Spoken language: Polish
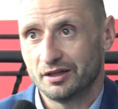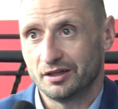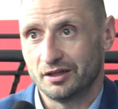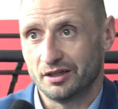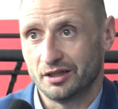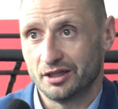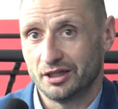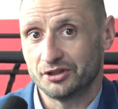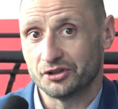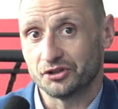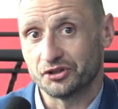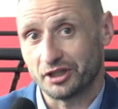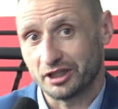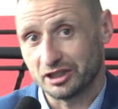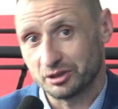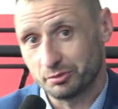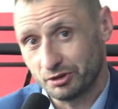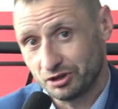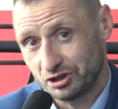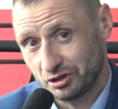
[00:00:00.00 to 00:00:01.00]
E, no
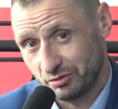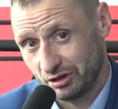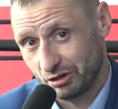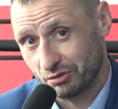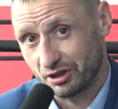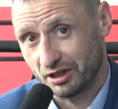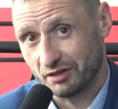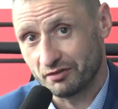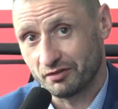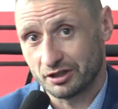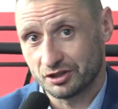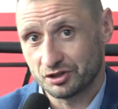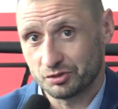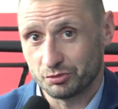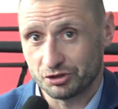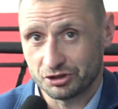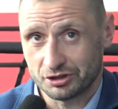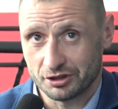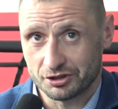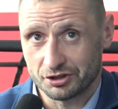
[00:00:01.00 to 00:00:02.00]
teraz będzie miał
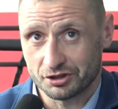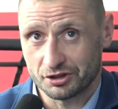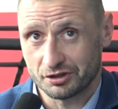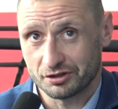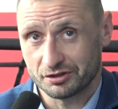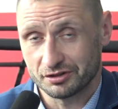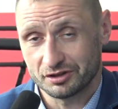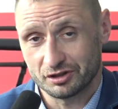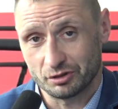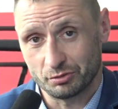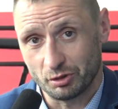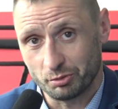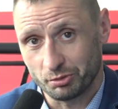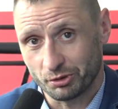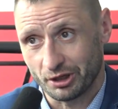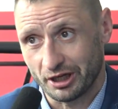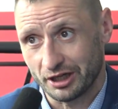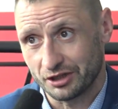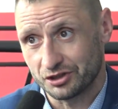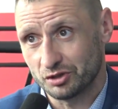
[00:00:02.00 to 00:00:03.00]
rewanż, myślę, że ten sobie
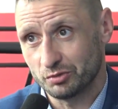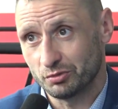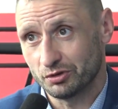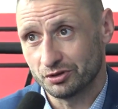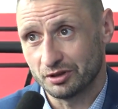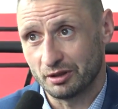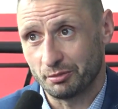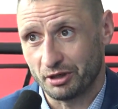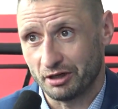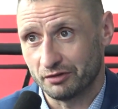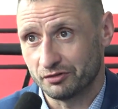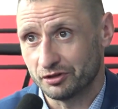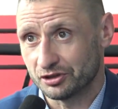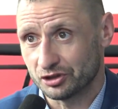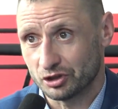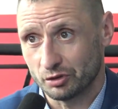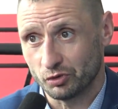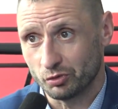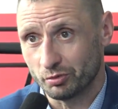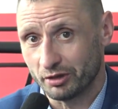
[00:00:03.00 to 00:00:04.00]
poradzi, bo naprawdę
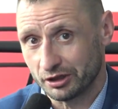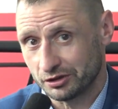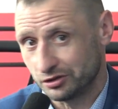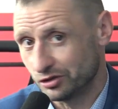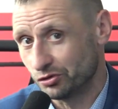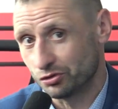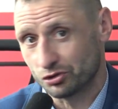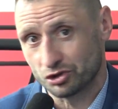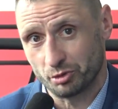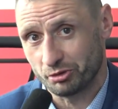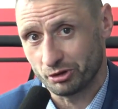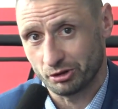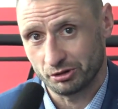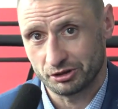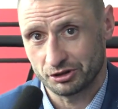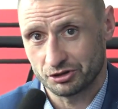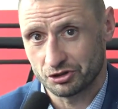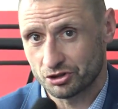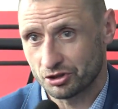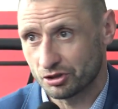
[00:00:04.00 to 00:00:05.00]
zrobił bardzo duży
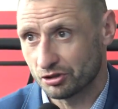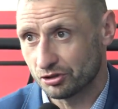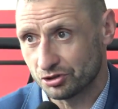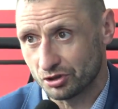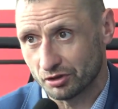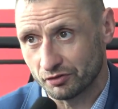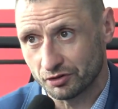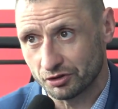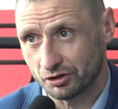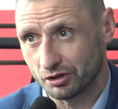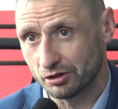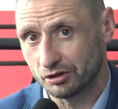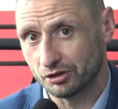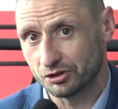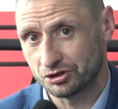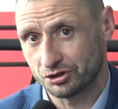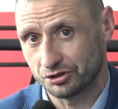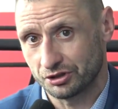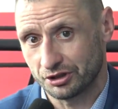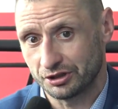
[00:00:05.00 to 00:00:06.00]
progres, jeżeli chodzi o
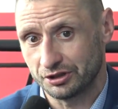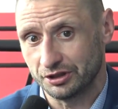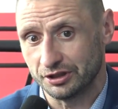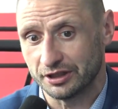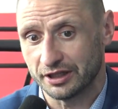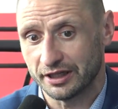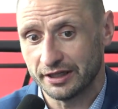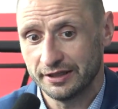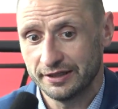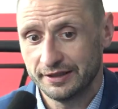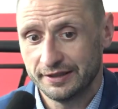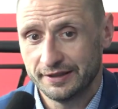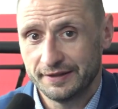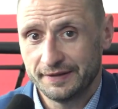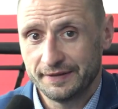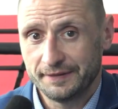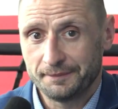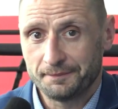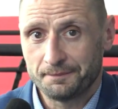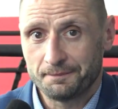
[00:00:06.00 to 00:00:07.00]
wydolność, o technikę.
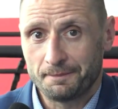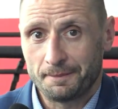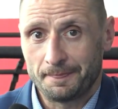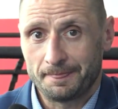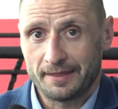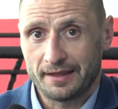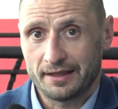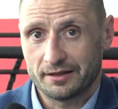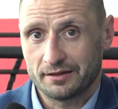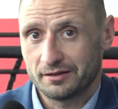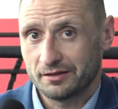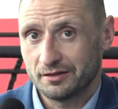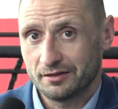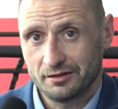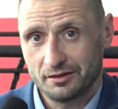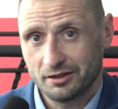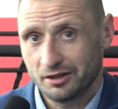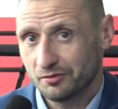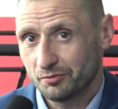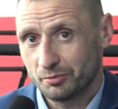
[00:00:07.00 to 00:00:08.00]

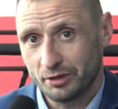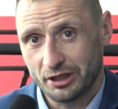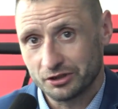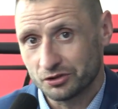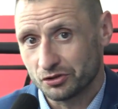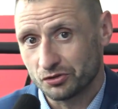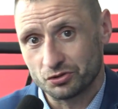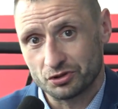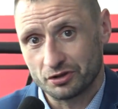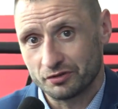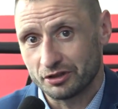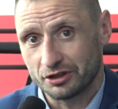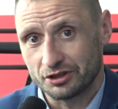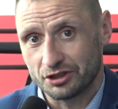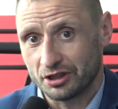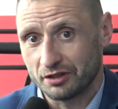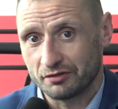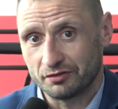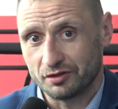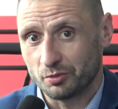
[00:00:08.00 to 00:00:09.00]
E, ja bardzo duże
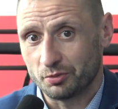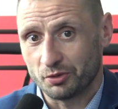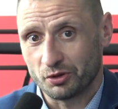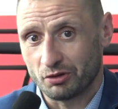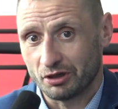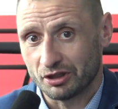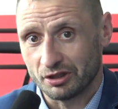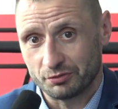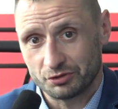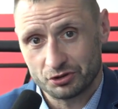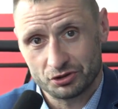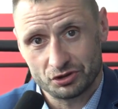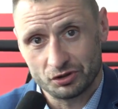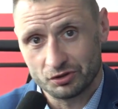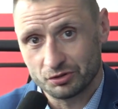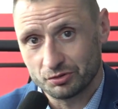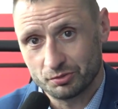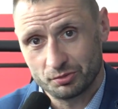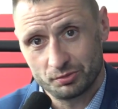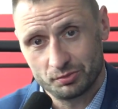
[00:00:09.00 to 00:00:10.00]
nadzieje w nim pokładam, Myślę, że
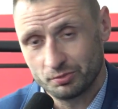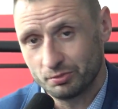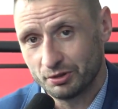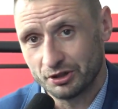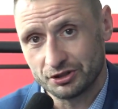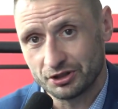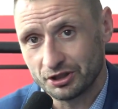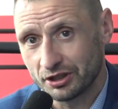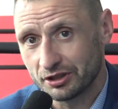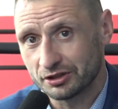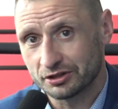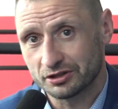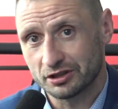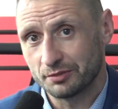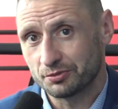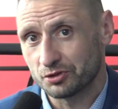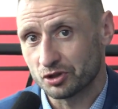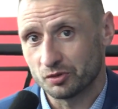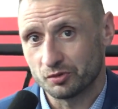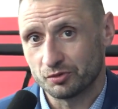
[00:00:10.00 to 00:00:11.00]
to będzie jeden z
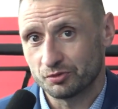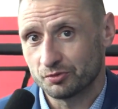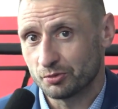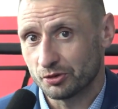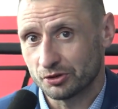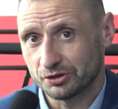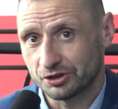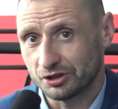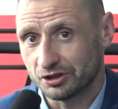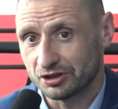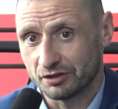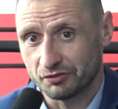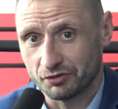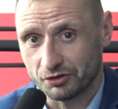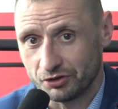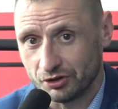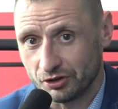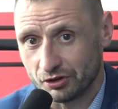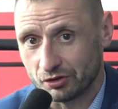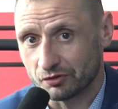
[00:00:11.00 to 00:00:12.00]
lepszych polskich
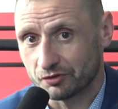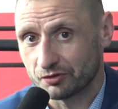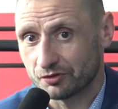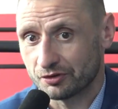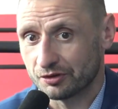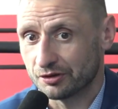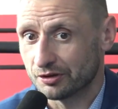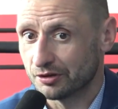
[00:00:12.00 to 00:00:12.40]
zawodników,